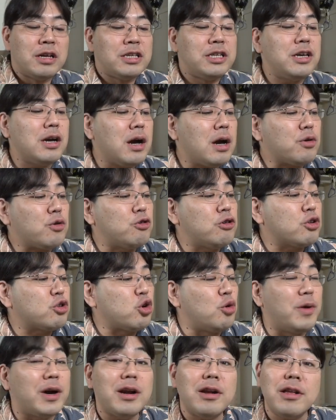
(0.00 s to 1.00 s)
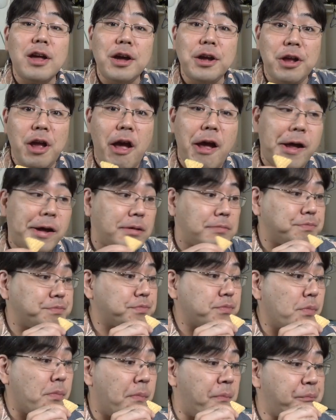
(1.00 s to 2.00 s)
うん、いやこれ止まらないね
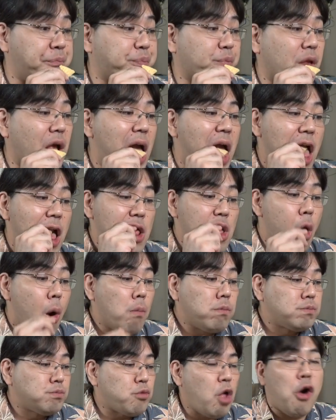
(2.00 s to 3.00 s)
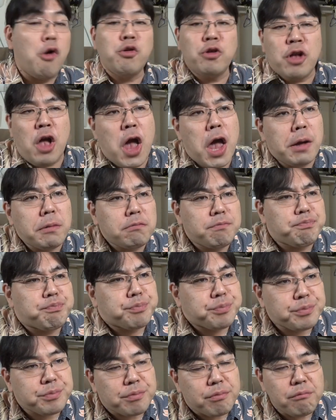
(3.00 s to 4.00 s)
うんあのね
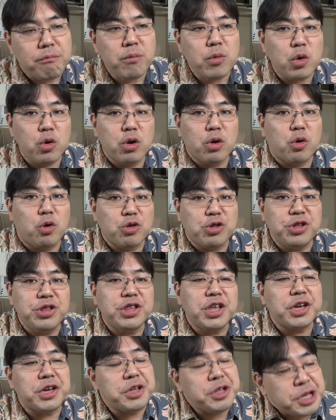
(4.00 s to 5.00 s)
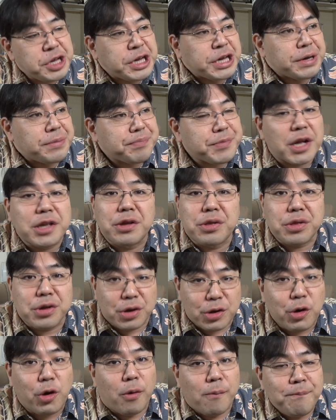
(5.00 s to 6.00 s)
俺個人的になんです
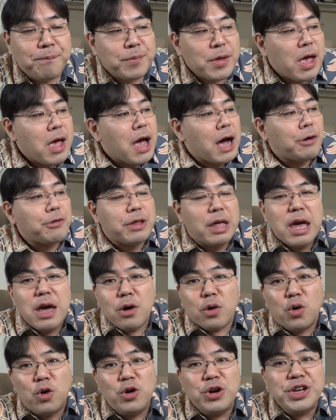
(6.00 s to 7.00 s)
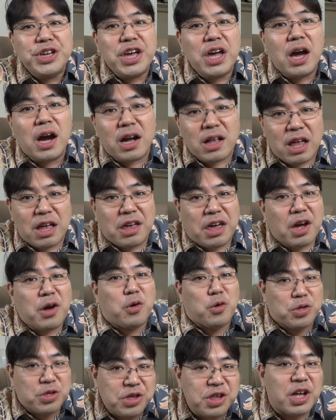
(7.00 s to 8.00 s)
けどあのね小池屋がね結
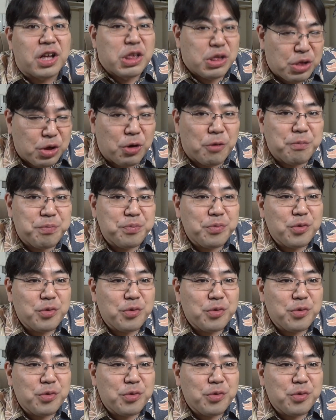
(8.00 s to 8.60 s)
構好きなんですよ